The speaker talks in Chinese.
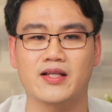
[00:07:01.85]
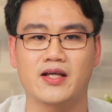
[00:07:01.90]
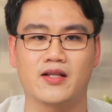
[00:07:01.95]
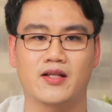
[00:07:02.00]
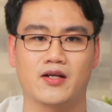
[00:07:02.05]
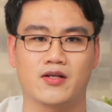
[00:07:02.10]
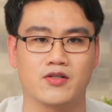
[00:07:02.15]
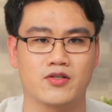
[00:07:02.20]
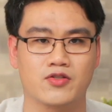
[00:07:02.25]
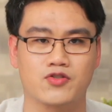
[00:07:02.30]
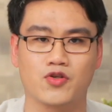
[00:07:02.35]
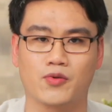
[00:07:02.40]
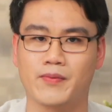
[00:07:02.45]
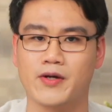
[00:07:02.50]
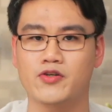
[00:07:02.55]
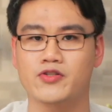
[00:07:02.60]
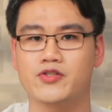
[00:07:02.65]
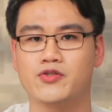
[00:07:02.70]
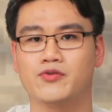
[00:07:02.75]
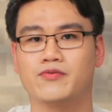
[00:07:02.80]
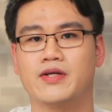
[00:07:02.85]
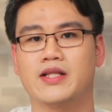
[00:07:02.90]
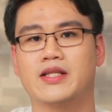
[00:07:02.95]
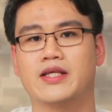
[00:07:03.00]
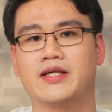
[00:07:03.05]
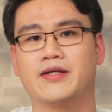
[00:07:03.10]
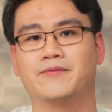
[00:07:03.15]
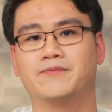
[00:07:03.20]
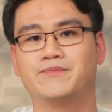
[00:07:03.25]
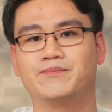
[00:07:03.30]
弹呢就没有这种问
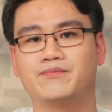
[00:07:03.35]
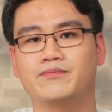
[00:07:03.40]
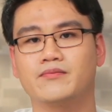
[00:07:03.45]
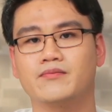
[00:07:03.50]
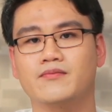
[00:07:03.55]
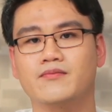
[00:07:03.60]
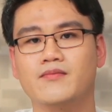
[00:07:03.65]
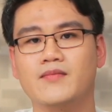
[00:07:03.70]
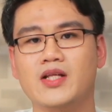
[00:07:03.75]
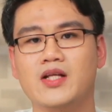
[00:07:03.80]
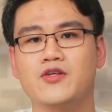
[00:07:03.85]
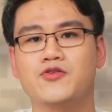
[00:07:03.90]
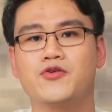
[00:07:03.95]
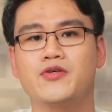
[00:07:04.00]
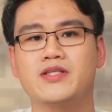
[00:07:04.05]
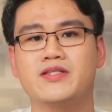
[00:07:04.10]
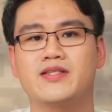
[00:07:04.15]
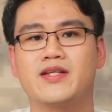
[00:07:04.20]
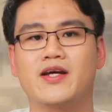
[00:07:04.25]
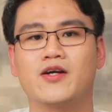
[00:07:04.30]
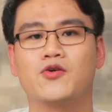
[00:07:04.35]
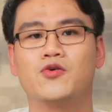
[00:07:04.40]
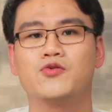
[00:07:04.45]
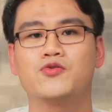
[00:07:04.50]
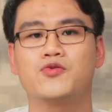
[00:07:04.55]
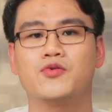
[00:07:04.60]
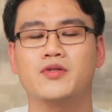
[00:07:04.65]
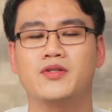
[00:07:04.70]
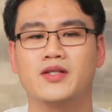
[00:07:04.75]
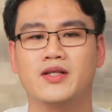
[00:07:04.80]
题，所以以色列空
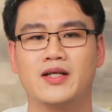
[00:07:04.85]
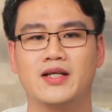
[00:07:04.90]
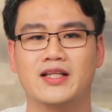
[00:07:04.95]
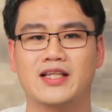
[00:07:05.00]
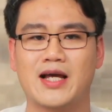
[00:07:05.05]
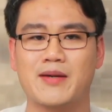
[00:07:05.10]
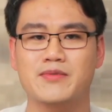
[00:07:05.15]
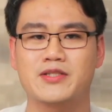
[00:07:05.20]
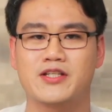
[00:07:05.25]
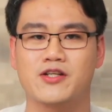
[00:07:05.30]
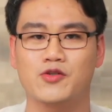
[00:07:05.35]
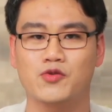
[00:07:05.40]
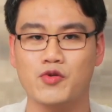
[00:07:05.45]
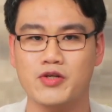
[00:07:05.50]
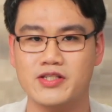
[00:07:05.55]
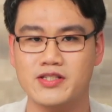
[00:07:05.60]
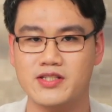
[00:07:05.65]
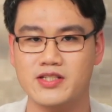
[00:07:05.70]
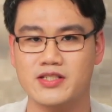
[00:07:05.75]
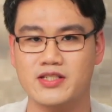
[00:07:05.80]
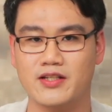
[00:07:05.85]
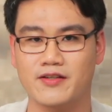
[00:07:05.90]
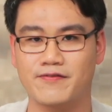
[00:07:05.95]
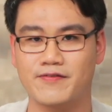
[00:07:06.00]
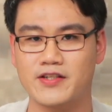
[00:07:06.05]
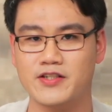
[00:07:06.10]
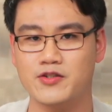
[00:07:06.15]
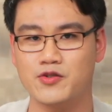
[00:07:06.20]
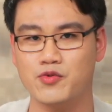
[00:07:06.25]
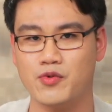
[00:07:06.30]
军他们其实对自己的
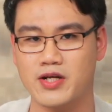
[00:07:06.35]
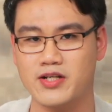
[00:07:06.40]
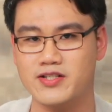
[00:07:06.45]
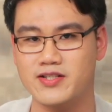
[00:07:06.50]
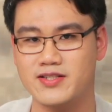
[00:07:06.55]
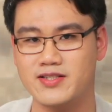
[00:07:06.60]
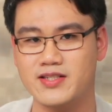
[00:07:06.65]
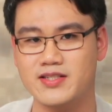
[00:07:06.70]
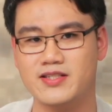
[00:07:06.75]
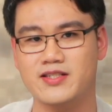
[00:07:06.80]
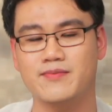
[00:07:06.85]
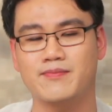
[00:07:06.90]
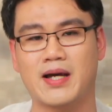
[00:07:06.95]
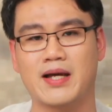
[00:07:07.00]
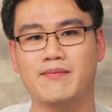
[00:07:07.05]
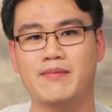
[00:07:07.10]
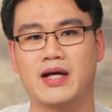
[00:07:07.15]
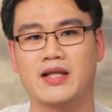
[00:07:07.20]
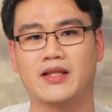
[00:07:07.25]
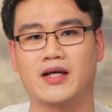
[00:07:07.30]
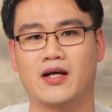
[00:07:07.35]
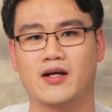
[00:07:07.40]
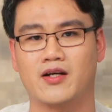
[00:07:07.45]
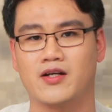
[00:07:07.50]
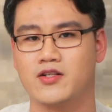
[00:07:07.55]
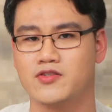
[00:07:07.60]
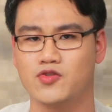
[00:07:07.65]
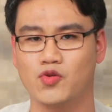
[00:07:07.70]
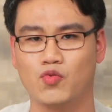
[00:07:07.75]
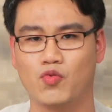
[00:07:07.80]
飞行员是信心满满的。
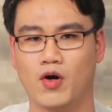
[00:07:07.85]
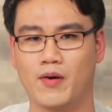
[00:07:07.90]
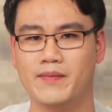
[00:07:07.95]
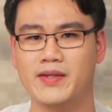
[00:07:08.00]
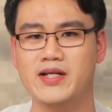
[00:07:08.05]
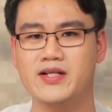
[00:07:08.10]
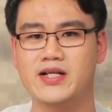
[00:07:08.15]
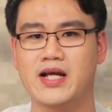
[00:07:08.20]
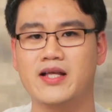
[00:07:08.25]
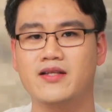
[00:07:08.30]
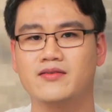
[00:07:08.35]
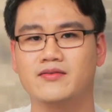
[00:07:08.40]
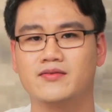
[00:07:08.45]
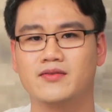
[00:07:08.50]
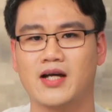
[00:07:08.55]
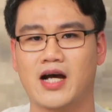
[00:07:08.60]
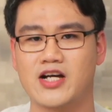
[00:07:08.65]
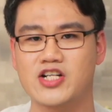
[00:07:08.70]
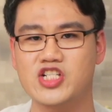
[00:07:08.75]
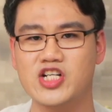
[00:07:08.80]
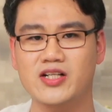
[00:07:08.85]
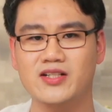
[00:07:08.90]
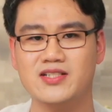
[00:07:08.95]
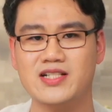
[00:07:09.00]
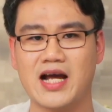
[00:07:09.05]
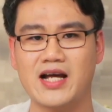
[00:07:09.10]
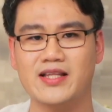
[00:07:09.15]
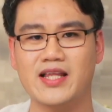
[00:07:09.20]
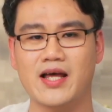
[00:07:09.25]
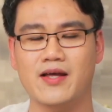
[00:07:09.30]
就我们的人啊扔
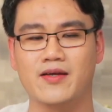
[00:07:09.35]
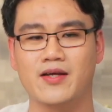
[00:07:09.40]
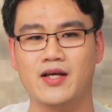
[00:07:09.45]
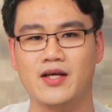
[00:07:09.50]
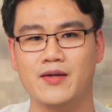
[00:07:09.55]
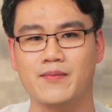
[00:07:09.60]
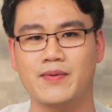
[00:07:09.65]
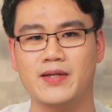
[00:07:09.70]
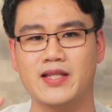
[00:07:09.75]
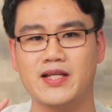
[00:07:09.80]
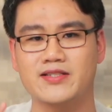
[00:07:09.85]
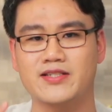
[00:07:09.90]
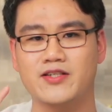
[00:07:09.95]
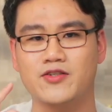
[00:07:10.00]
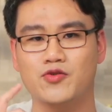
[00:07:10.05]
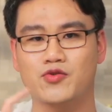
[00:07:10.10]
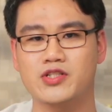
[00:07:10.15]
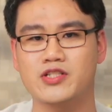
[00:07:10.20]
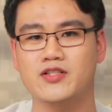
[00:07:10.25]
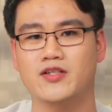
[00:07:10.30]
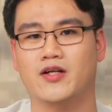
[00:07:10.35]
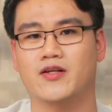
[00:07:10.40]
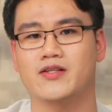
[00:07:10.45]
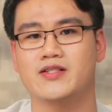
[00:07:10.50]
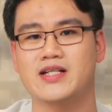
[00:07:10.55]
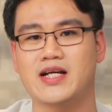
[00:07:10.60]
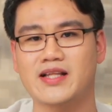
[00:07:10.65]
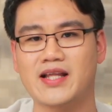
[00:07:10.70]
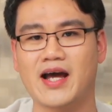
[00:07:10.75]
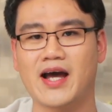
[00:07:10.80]
炸弹比那些有制导的
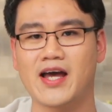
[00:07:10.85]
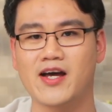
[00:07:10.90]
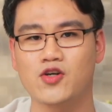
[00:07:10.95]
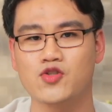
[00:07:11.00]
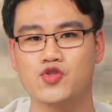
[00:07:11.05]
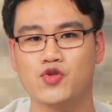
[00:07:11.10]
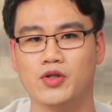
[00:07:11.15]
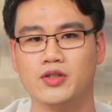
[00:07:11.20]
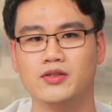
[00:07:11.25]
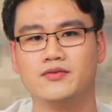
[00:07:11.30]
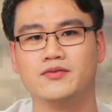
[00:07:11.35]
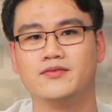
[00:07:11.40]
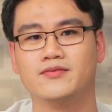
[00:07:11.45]
炸弹还要准。